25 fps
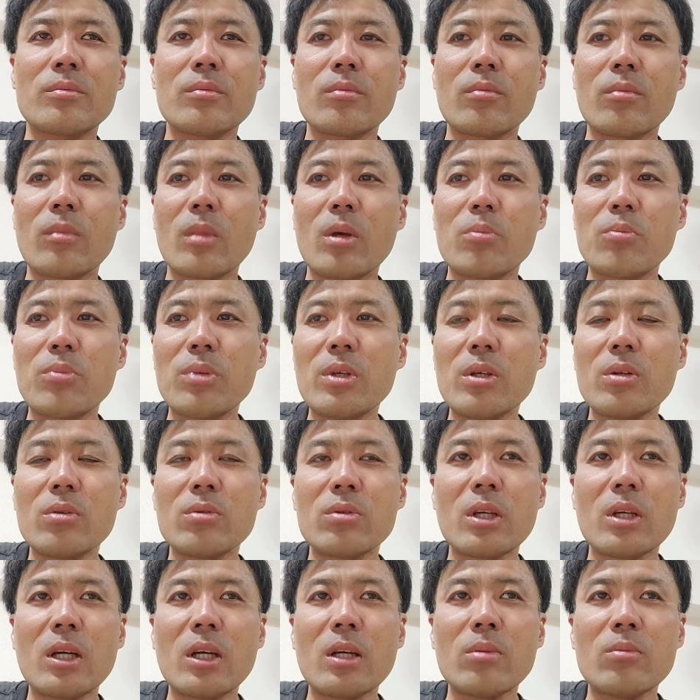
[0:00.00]
まあ、
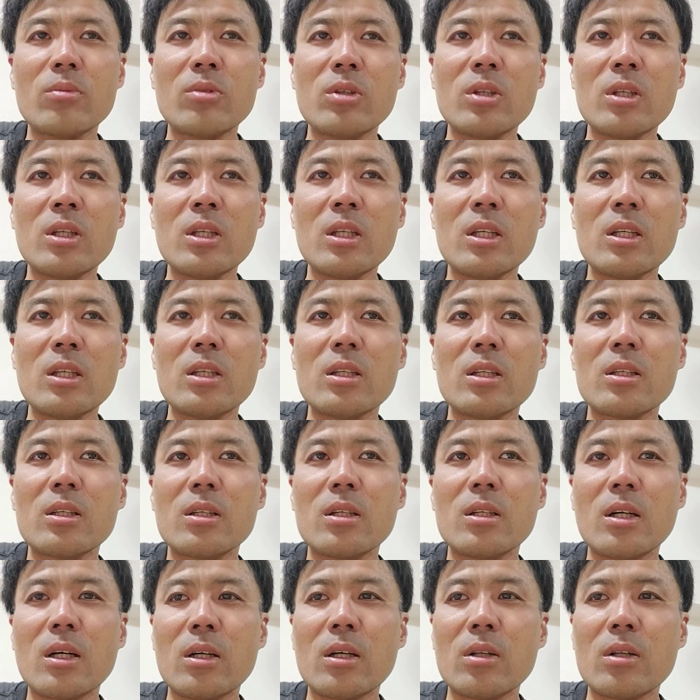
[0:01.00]
ピークタイムにあ